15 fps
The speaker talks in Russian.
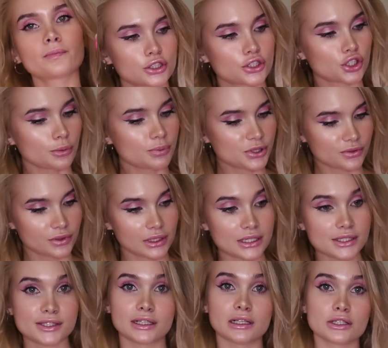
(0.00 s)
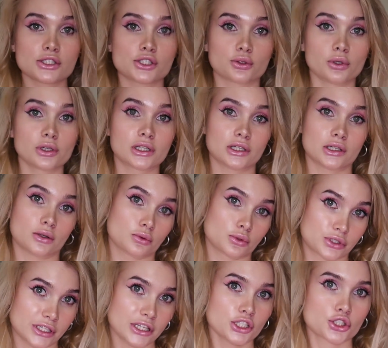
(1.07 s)
Собственно, осталось только
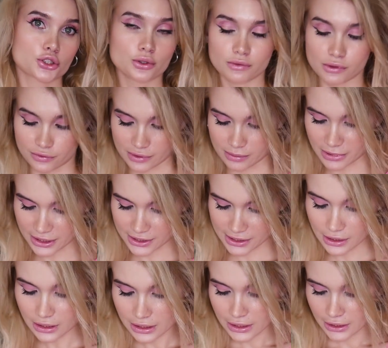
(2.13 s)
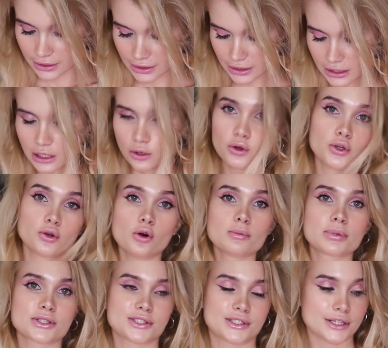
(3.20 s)
узнать, что вы выберете и какой
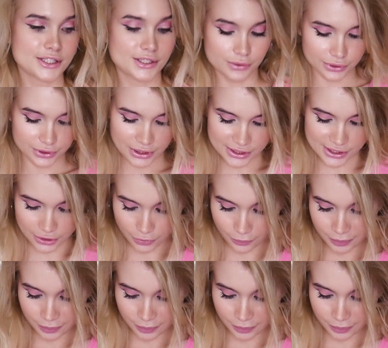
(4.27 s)
образ я сегодня надену.